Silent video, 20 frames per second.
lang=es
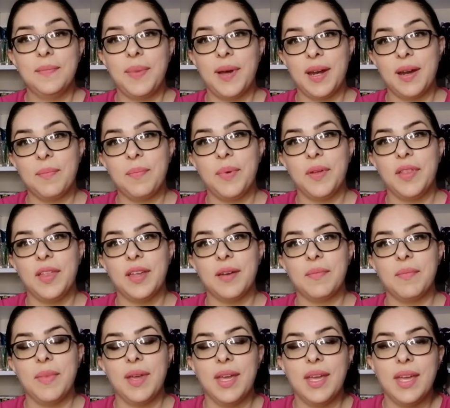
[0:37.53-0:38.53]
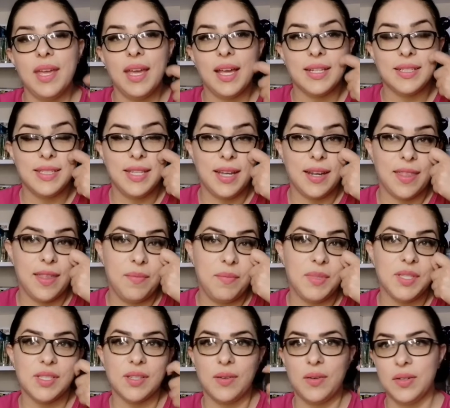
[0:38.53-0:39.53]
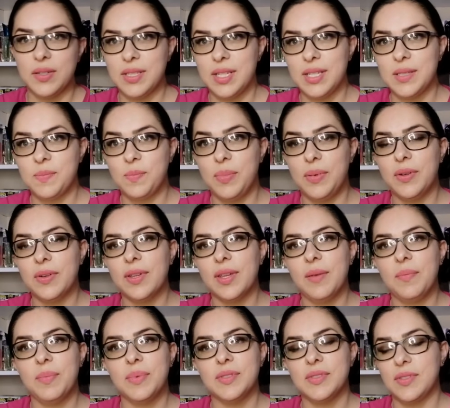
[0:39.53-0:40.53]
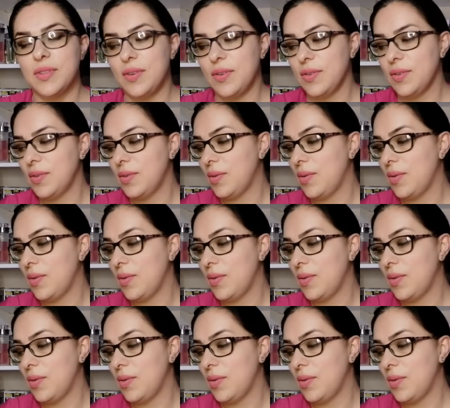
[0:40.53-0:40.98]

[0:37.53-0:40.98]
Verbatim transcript: para poderme hacer de mis cosas porque pues no,